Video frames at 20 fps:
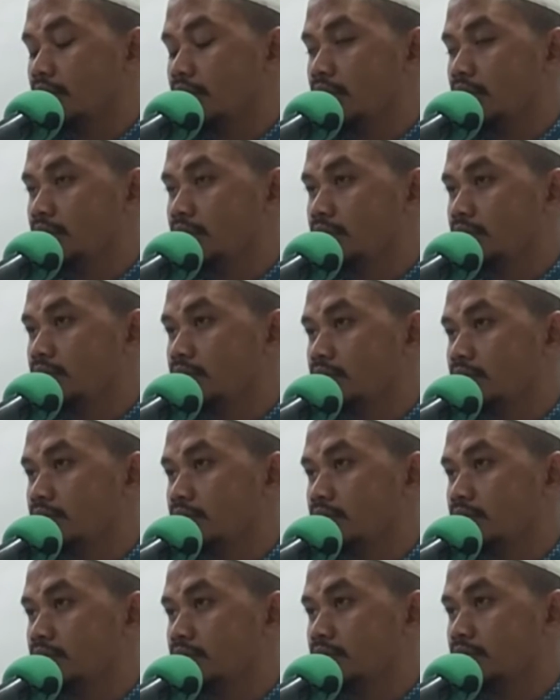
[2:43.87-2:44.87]
itu
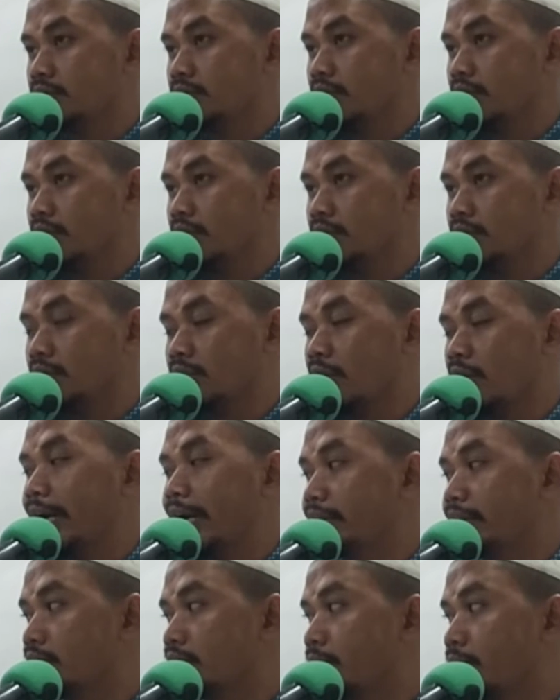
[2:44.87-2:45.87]

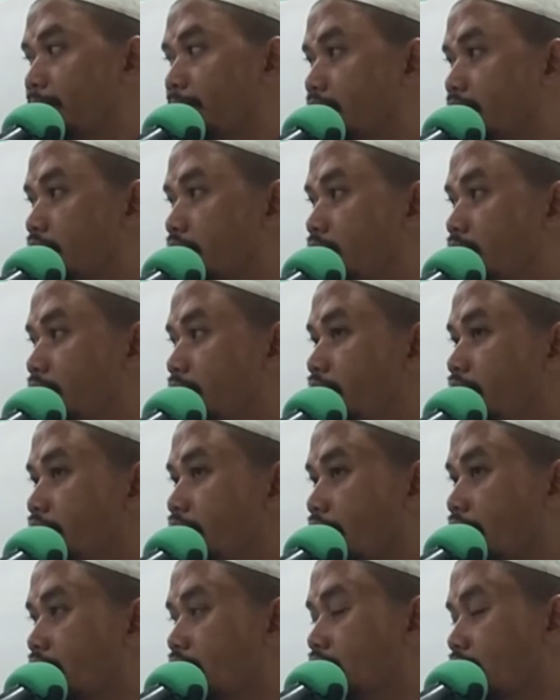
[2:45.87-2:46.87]
taat kepada
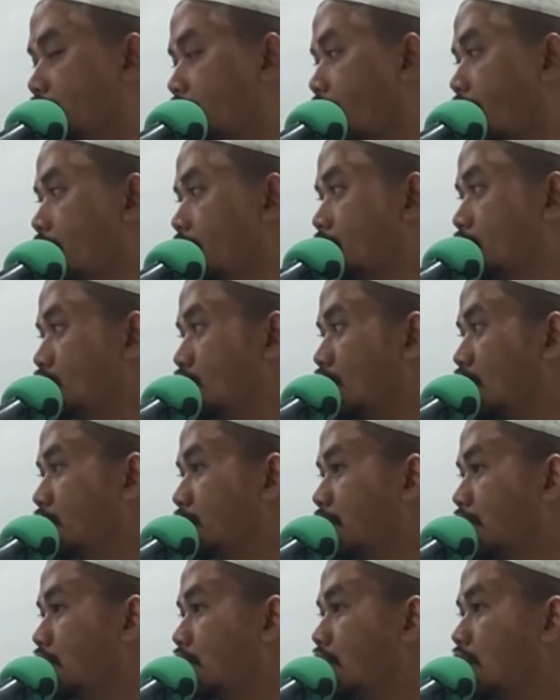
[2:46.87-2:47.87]
mereka tergantung
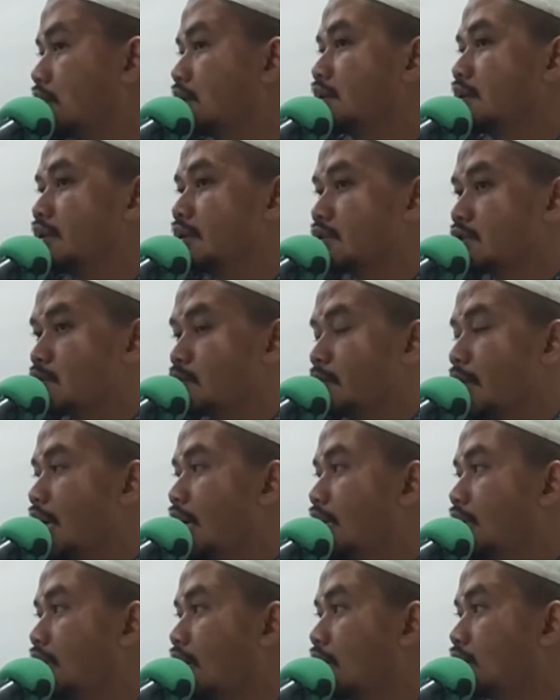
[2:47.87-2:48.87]
kepada Allah
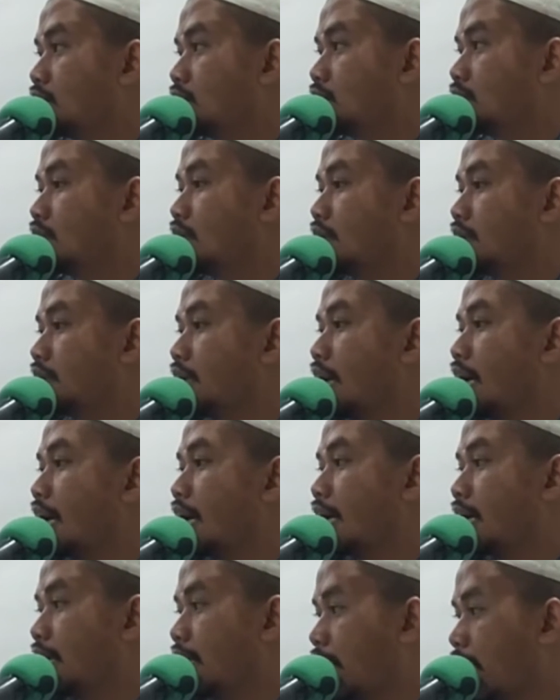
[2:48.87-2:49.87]
Subhanahu wa
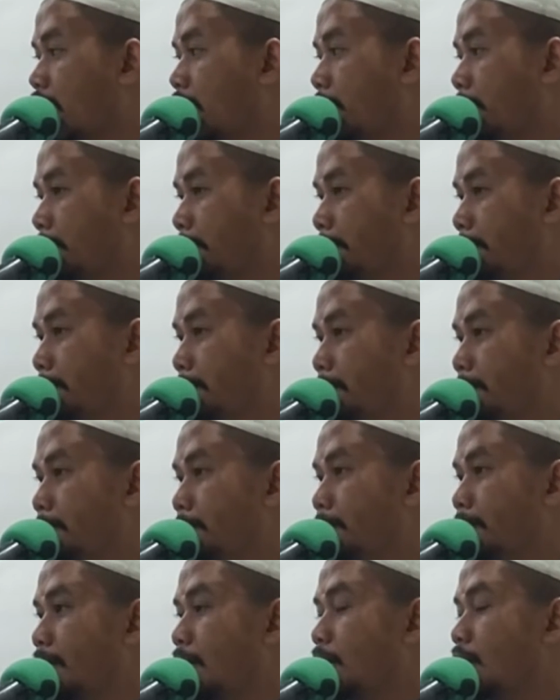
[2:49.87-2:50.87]
taala
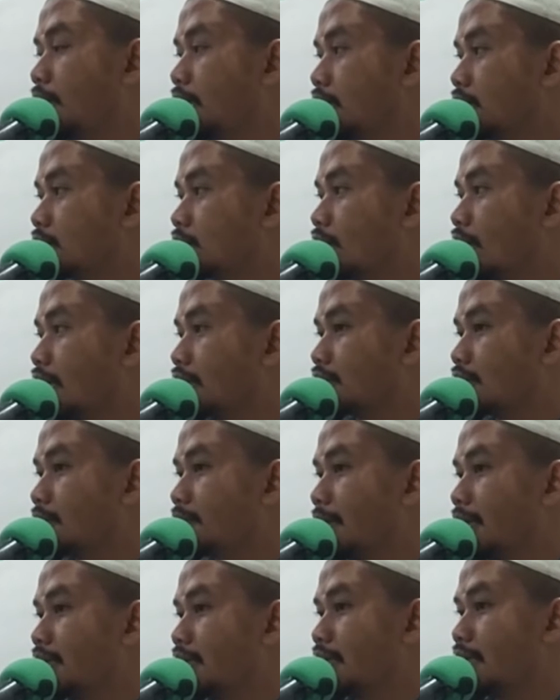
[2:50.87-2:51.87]
boleh taat
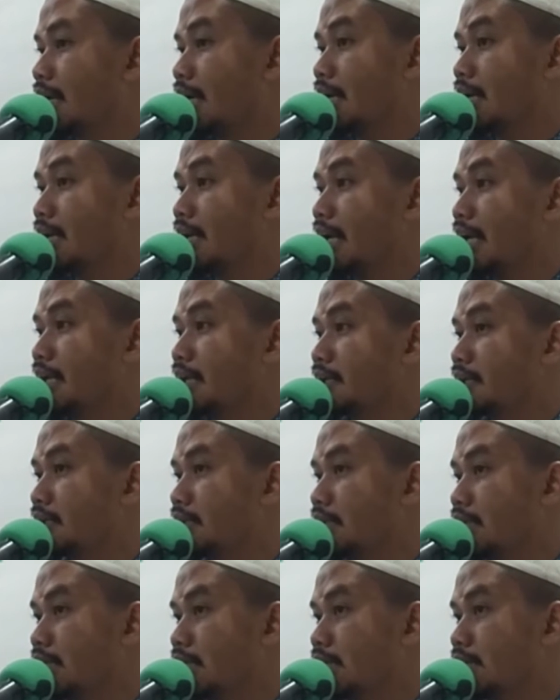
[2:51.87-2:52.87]
kepada yang
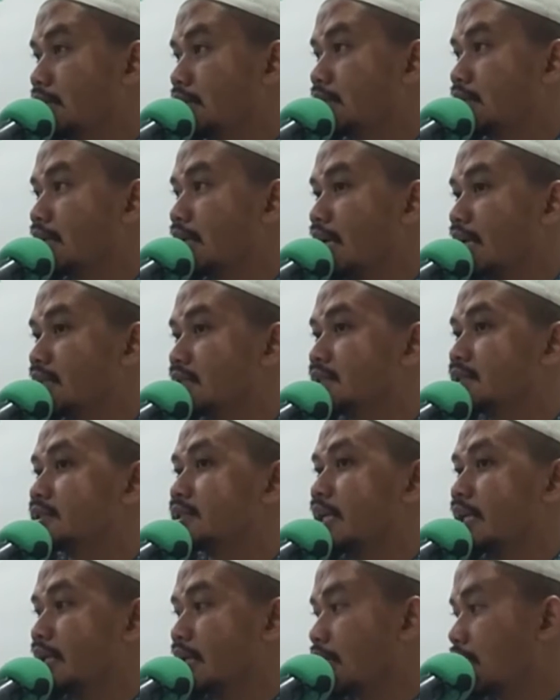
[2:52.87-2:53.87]
lainnya dengan
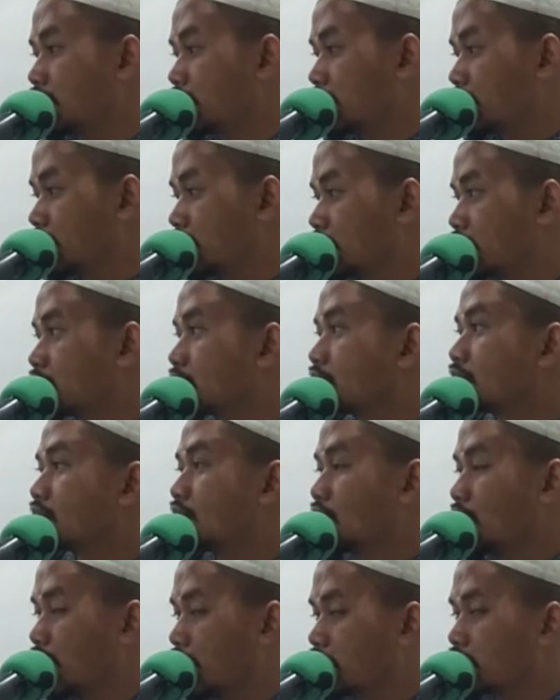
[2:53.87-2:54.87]
syarat
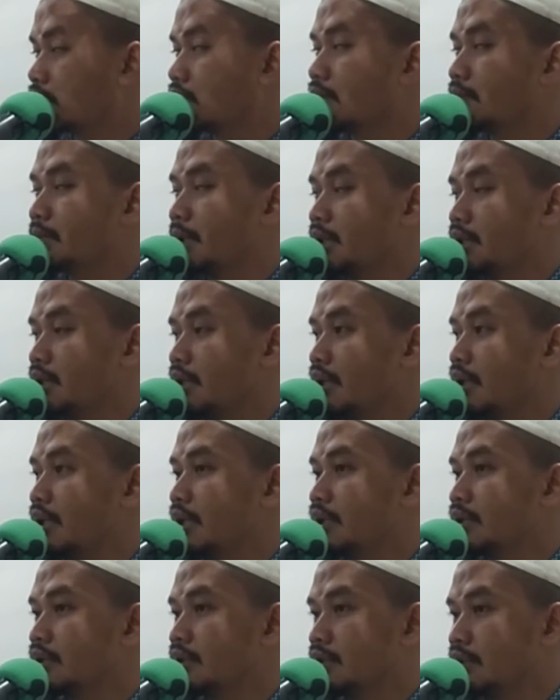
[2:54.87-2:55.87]
taat
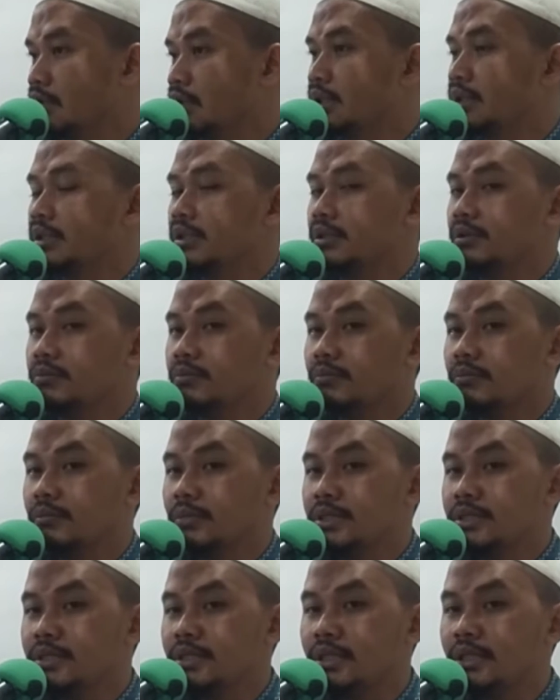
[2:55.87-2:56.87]
kepada Allah
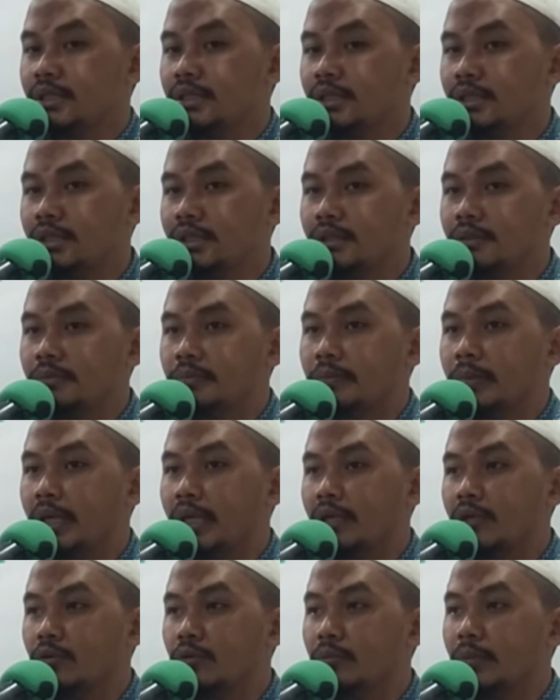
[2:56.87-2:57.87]
menjadi
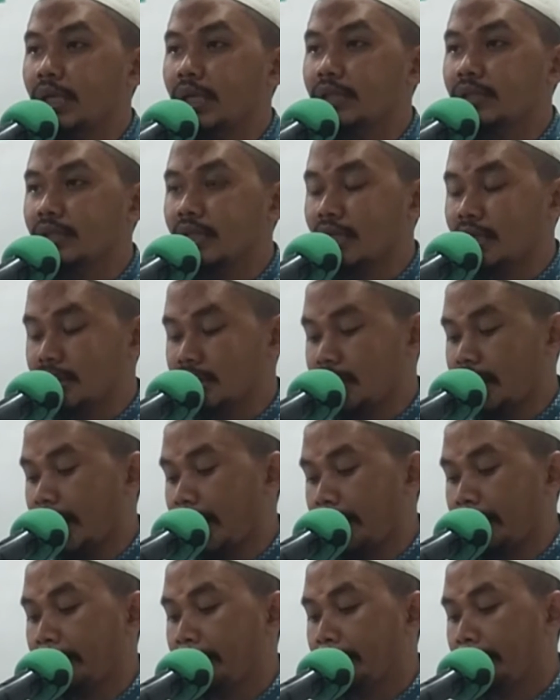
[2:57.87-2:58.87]

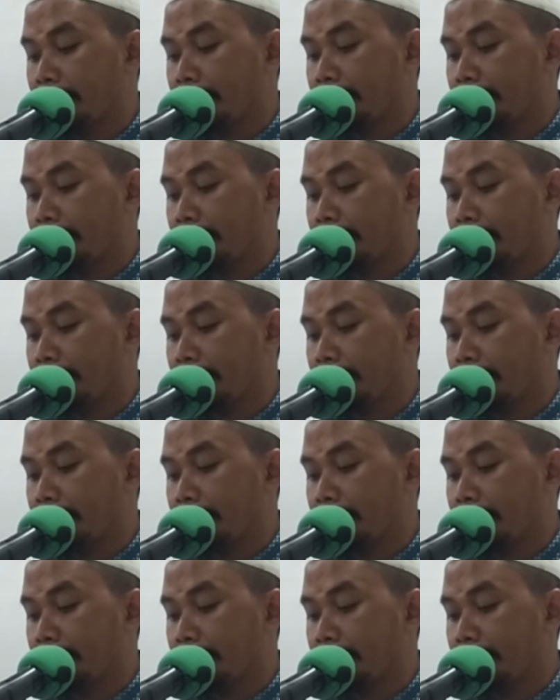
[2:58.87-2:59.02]
barometernya